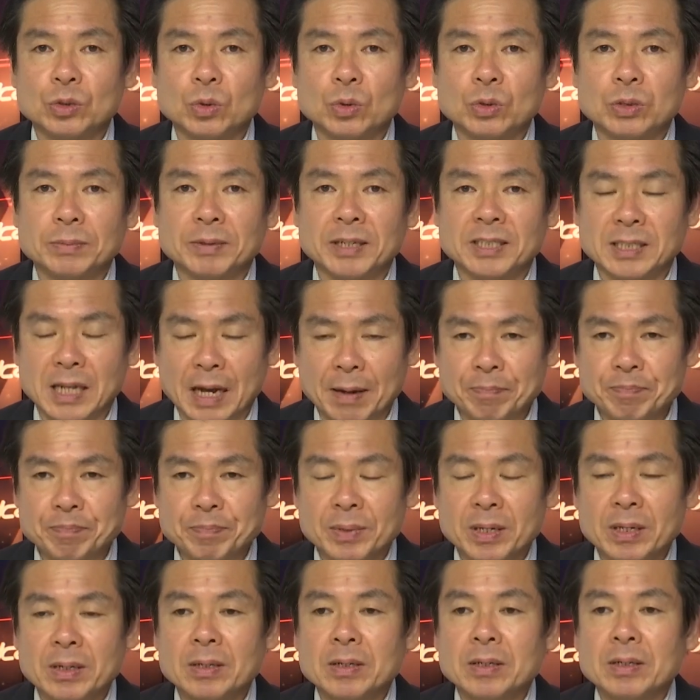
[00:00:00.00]
了しました
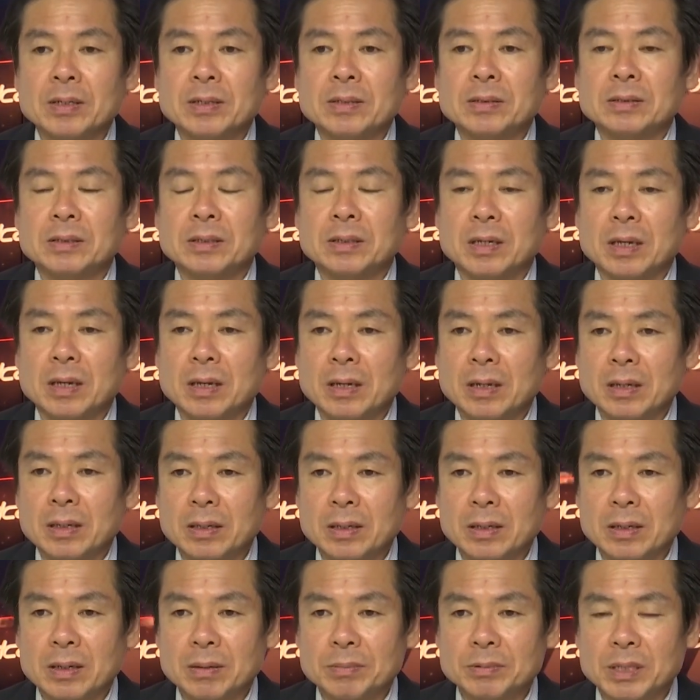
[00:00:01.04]
日経平
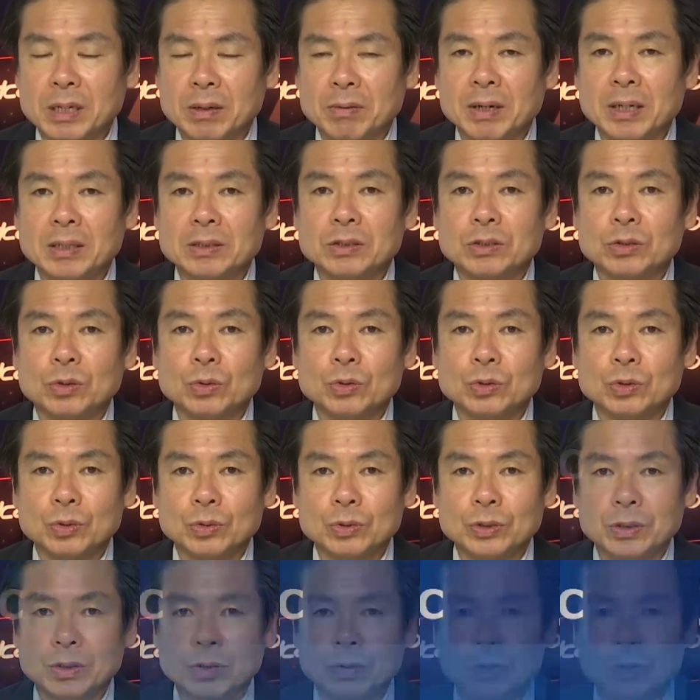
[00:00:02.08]
均株価は上昇し